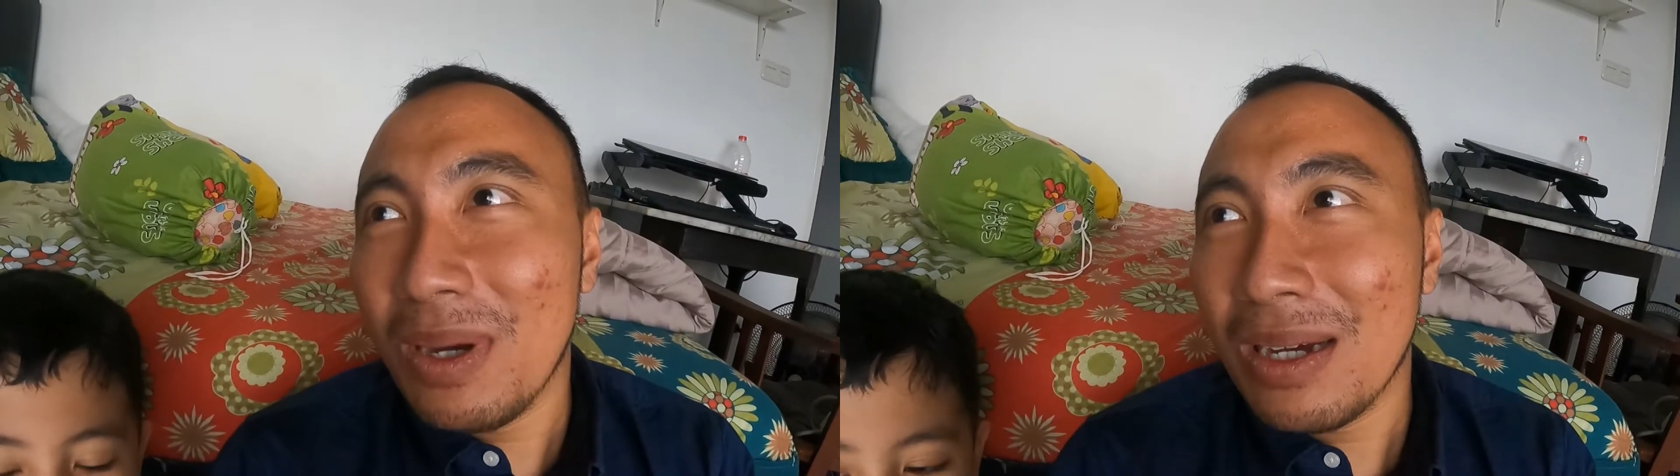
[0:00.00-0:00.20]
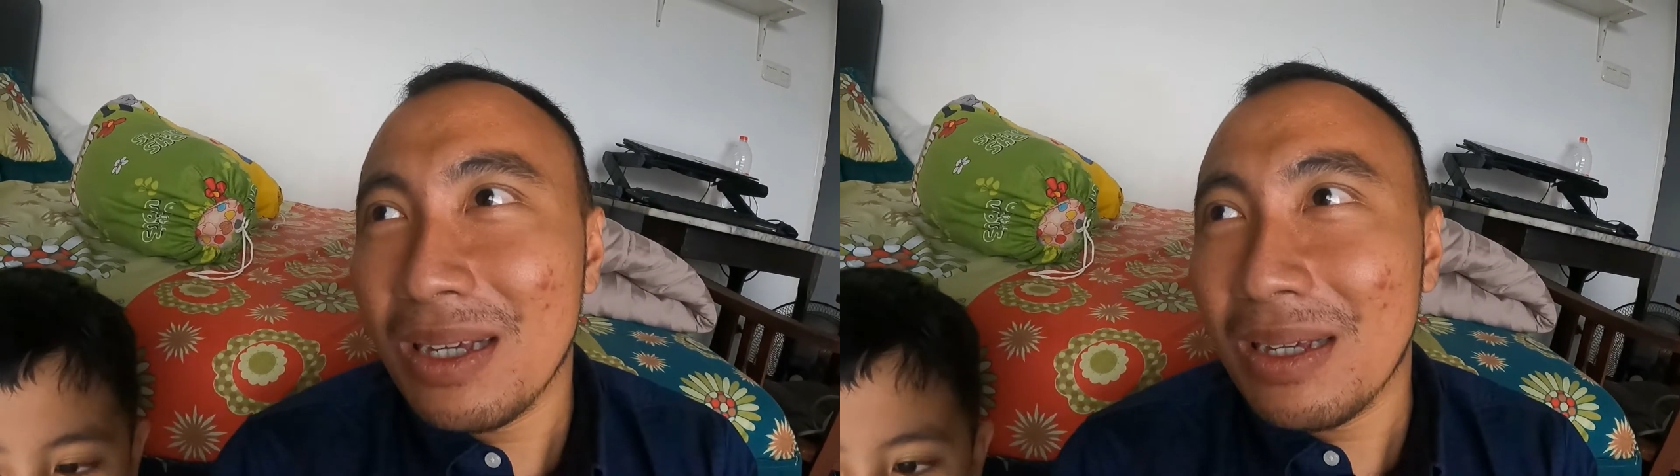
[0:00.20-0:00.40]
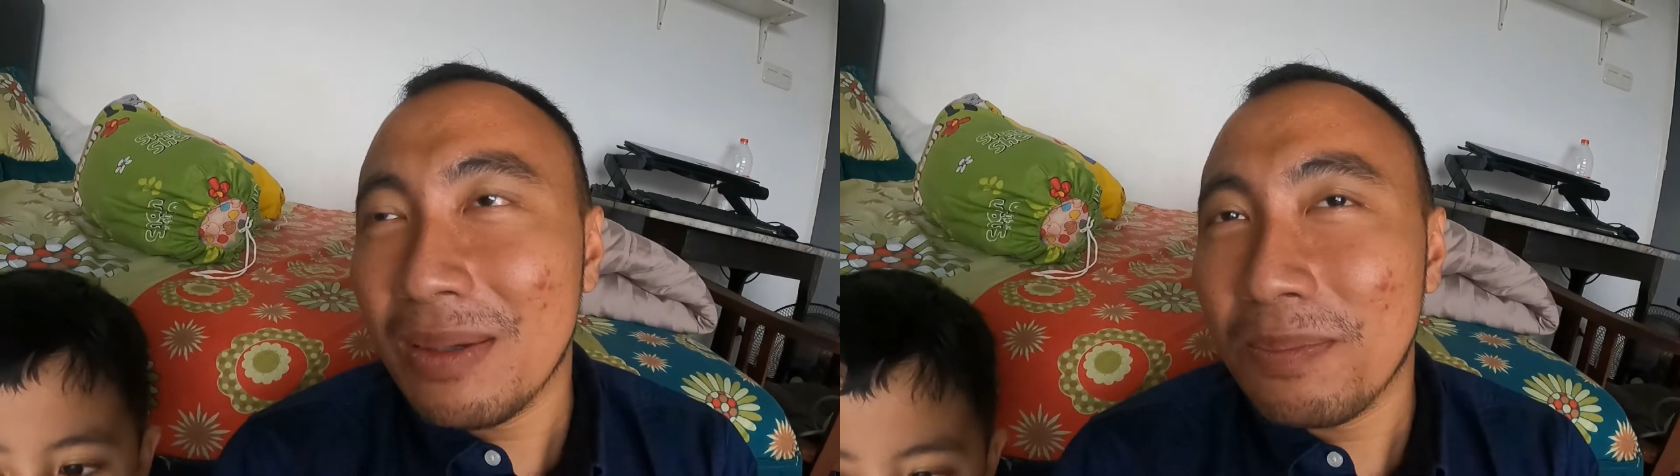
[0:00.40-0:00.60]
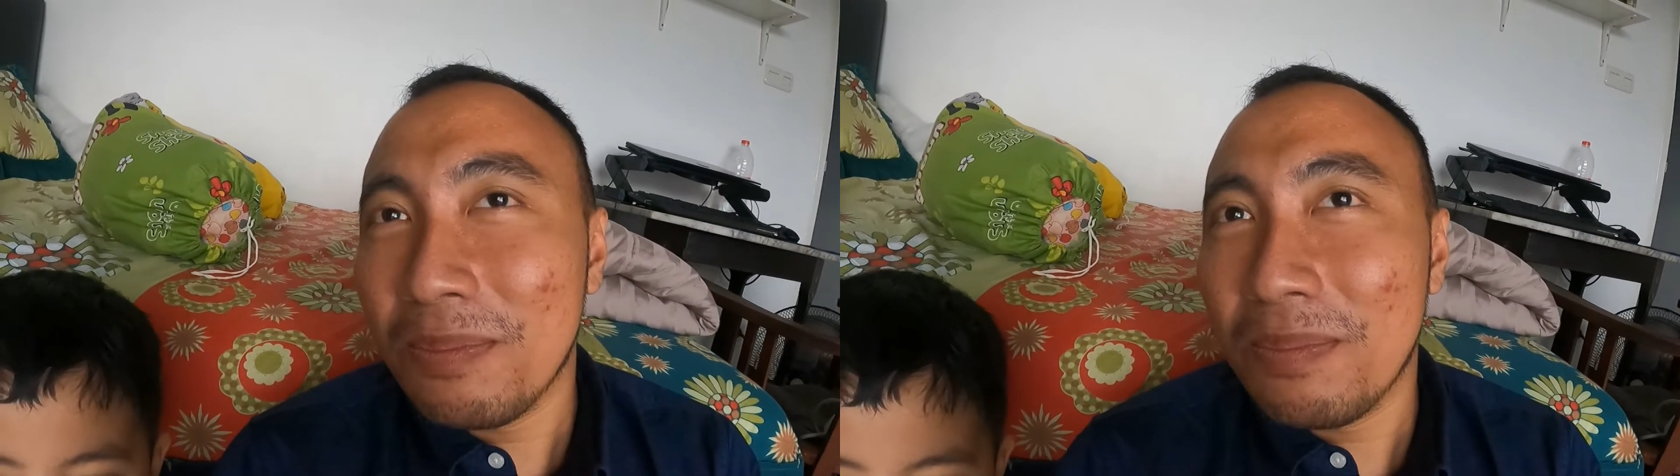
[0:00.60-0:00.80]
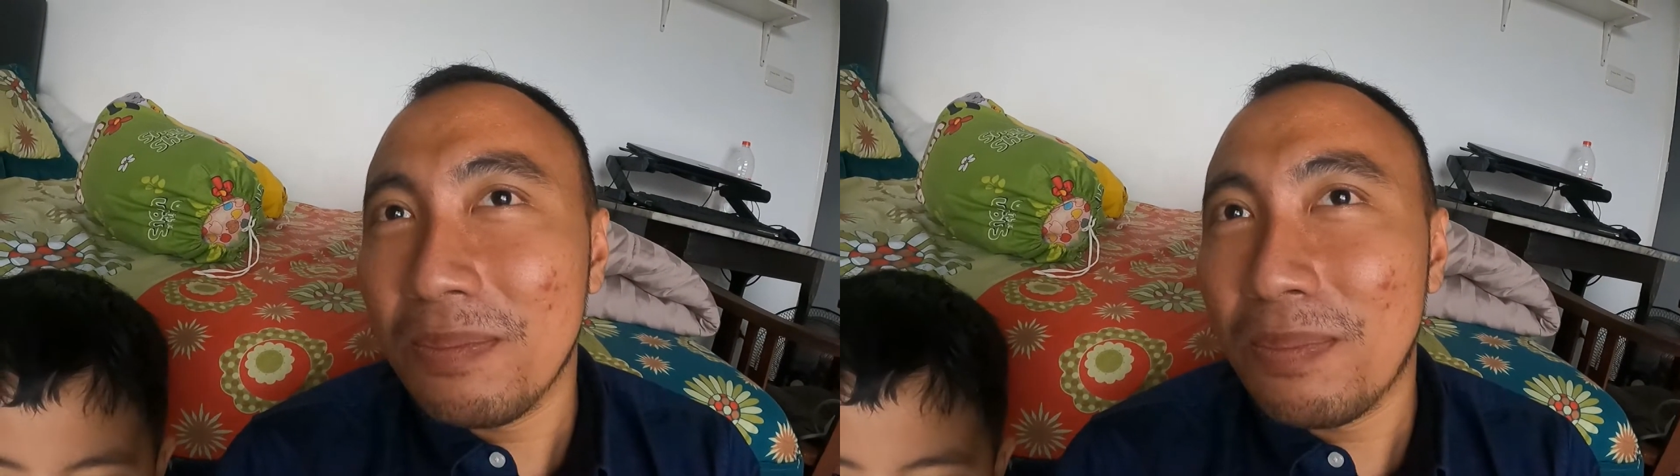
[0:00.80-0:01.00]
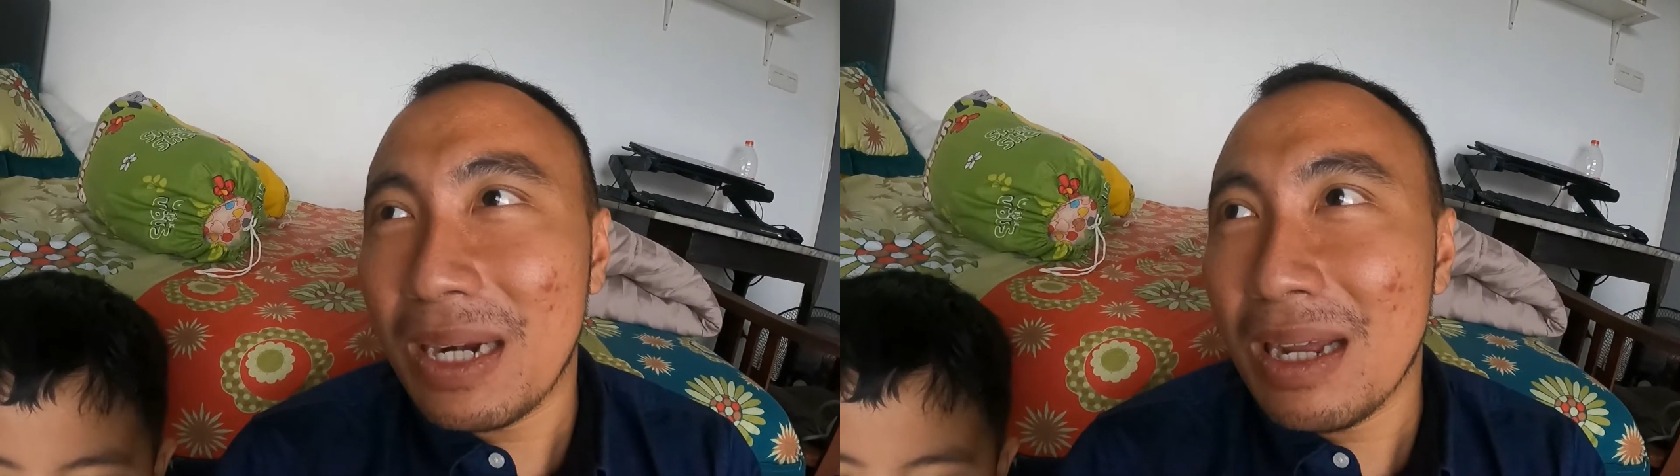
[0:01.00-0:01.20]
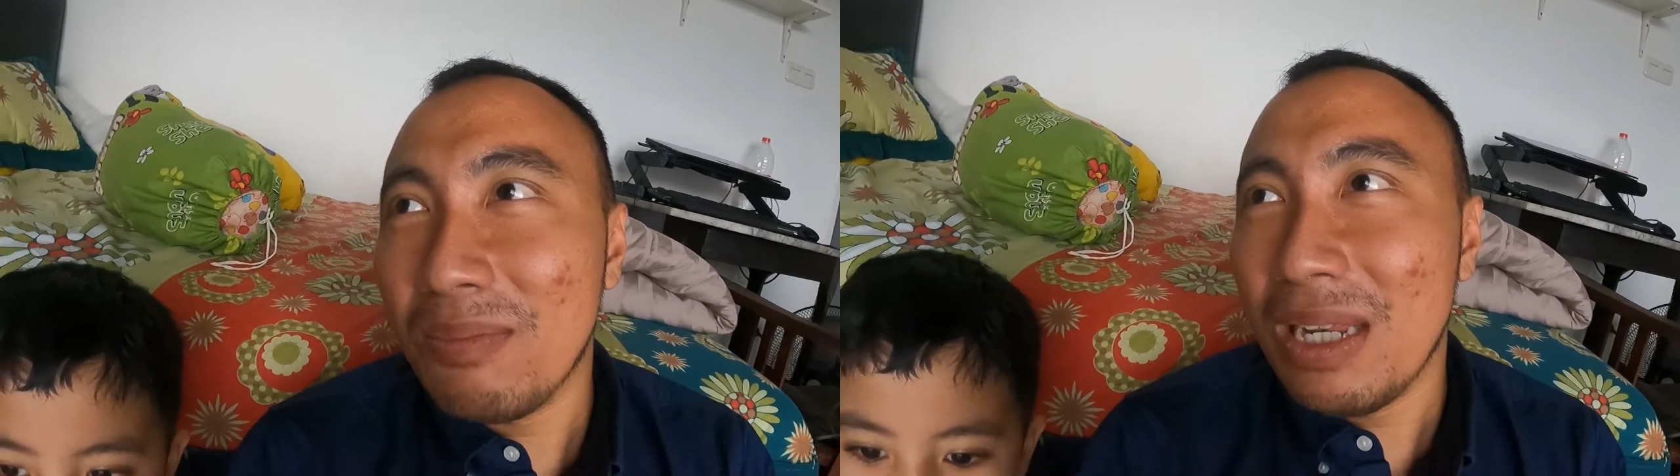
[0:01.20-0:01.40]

eh, pernah